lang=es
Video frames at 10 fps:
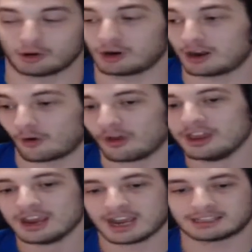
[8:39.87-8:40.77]
Pero claro,
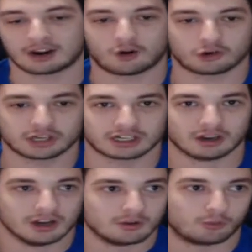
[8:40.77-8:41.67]
estas
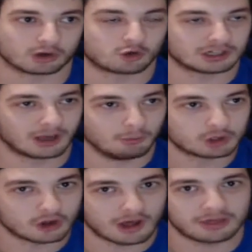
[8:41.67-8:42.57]
cosas pues cuestan
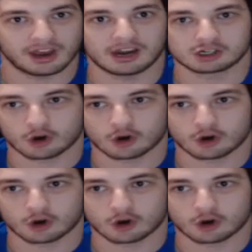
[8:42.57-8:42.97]
mucho de hacer,